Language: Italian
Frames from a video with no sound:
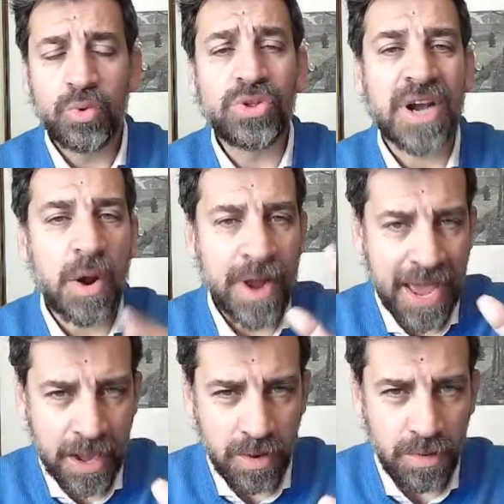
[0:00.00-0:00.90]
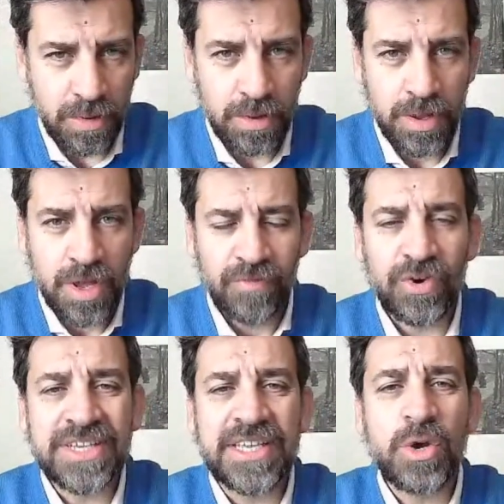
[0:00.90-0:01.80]
tu tra un anno
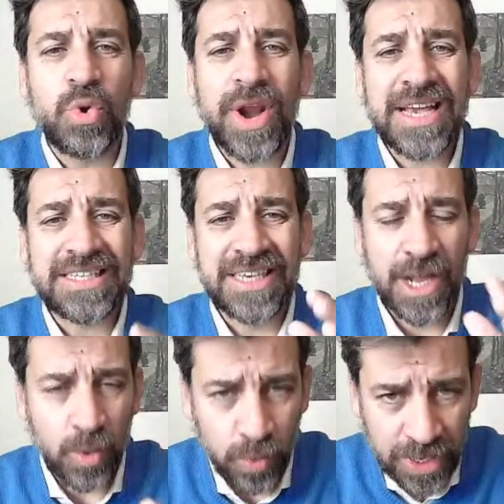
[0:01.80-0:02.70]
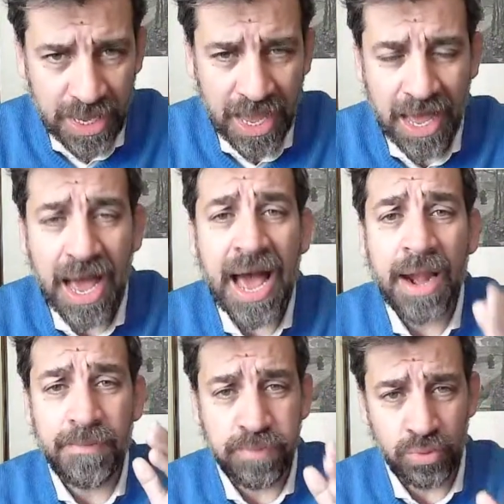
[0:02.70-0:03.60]
vorresti ancora essere qui
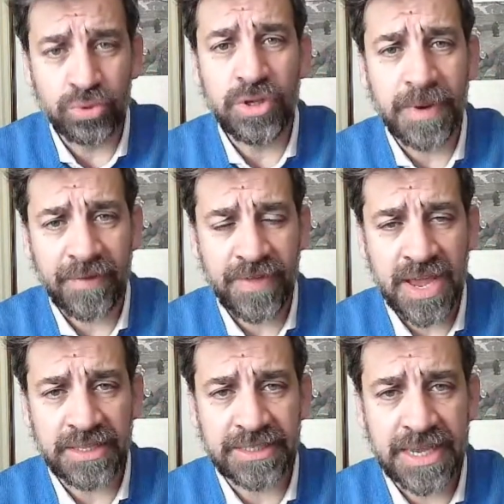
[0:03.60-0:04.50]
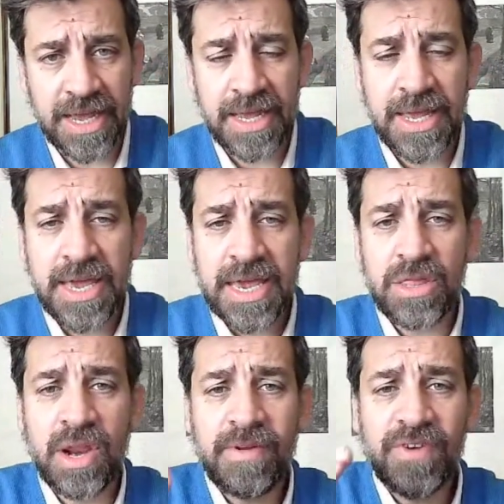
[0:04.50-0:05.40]
al punto di partenza
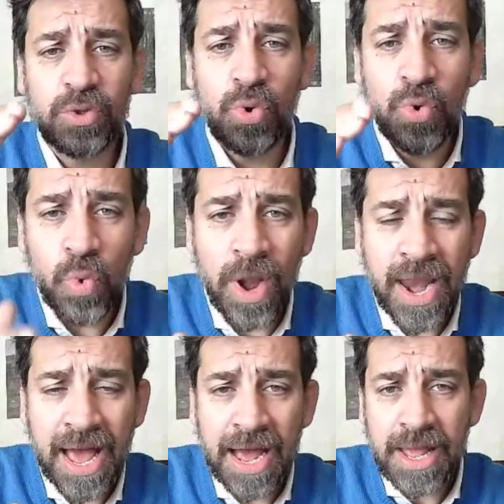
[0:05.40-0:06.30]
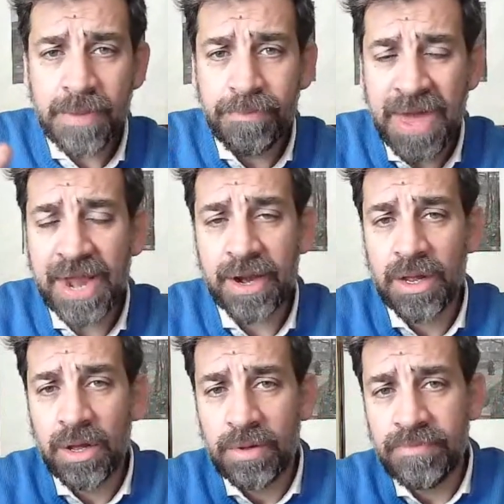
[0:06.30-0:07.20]
e non aver fatto nulla
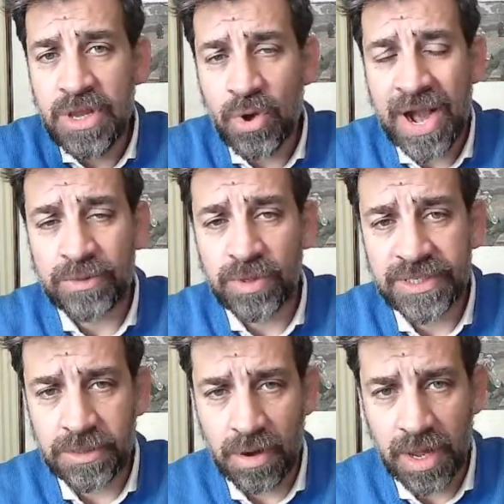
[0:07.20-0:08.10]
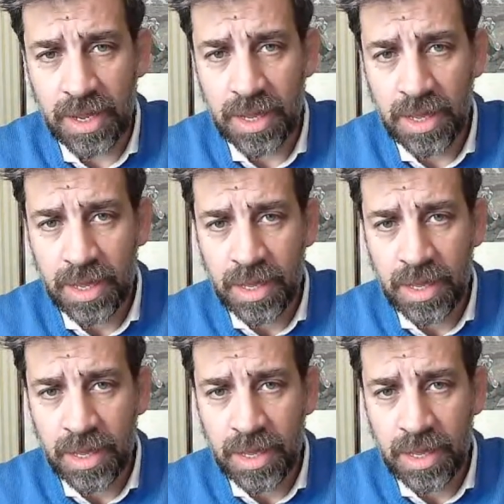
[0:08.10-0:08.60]
per migliorare la situazione?